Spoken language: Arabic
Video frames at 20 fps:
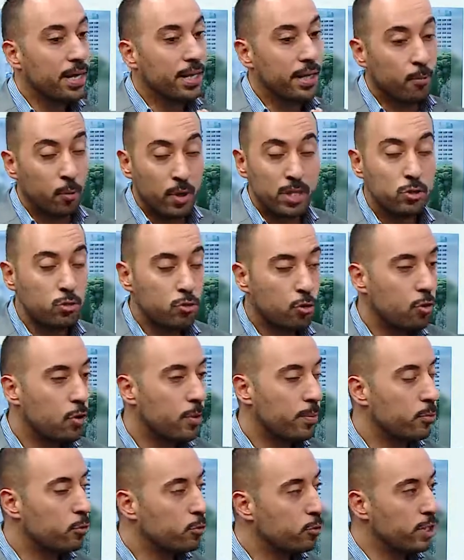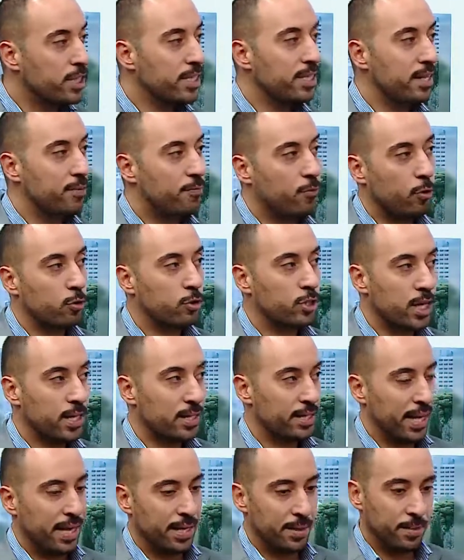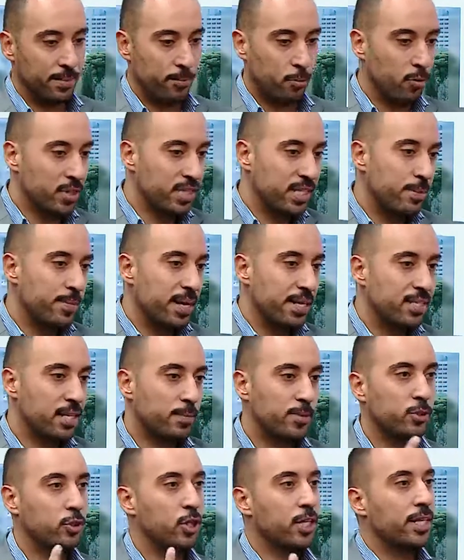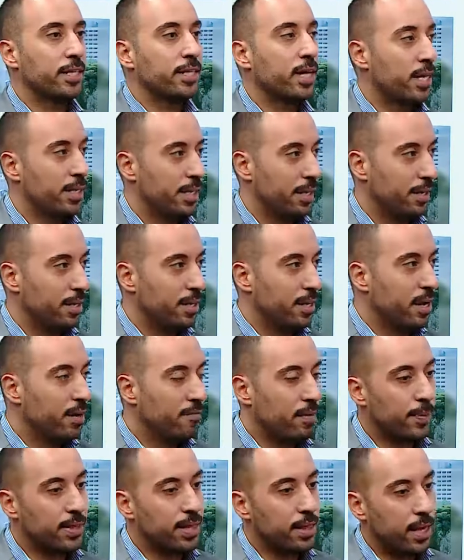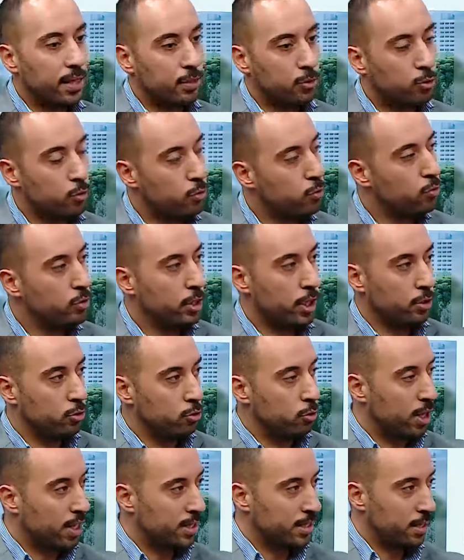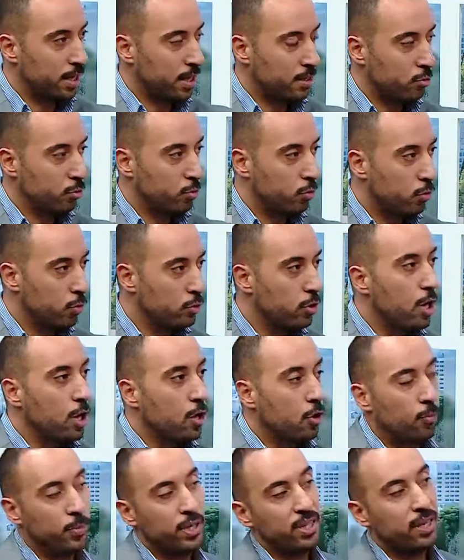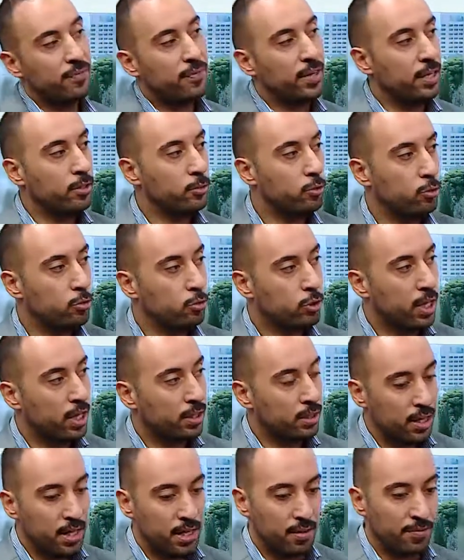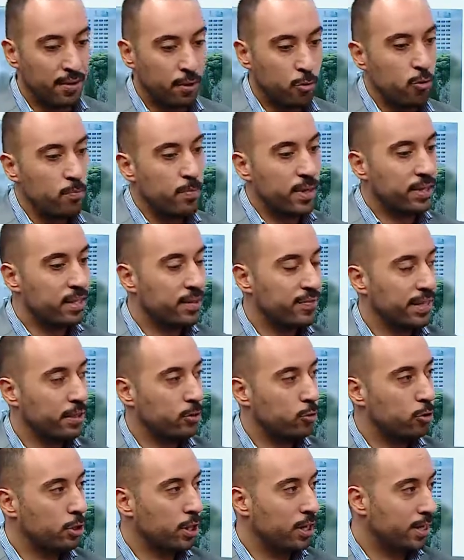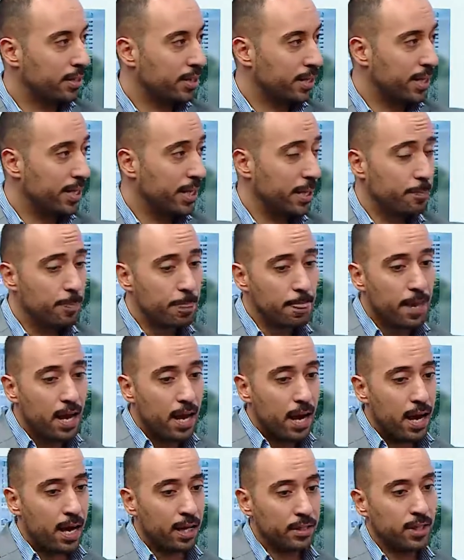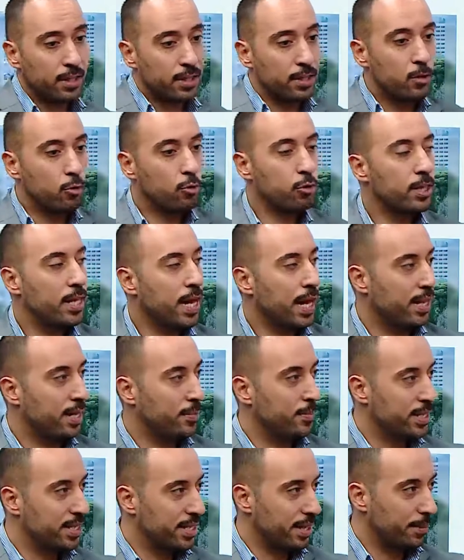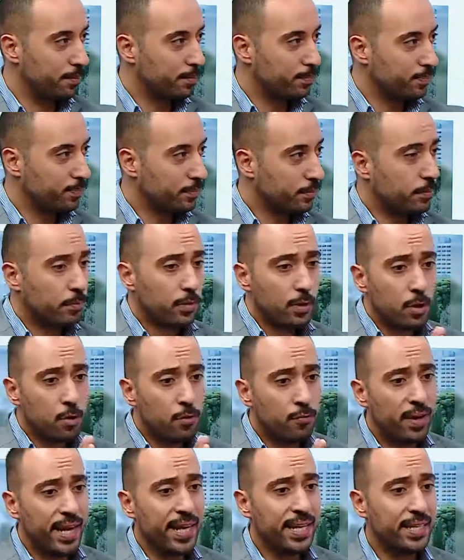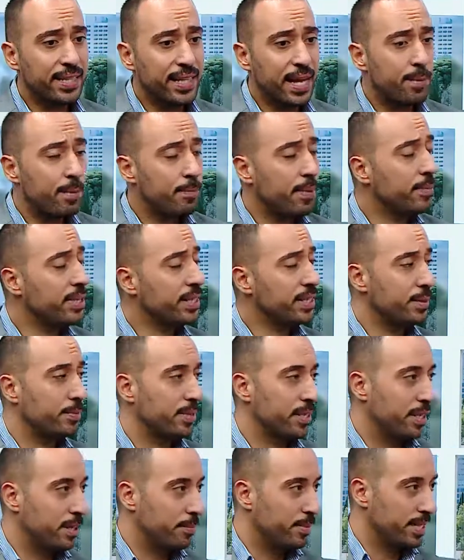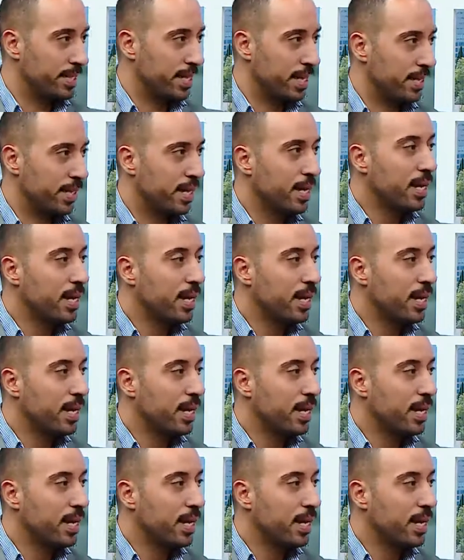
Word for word: وزنه هو بيكون نزل فحوصات يعني وزني ما نزل بس شكل الشكل تغير فبيطلع الدهون عنده خسران دهون ومرتفع عنده كتله عضليه فكل ما ارتفعت الكتله العضليه اعطتني كتله على الميزان فاحنا دائما ما بنعتمد الميزان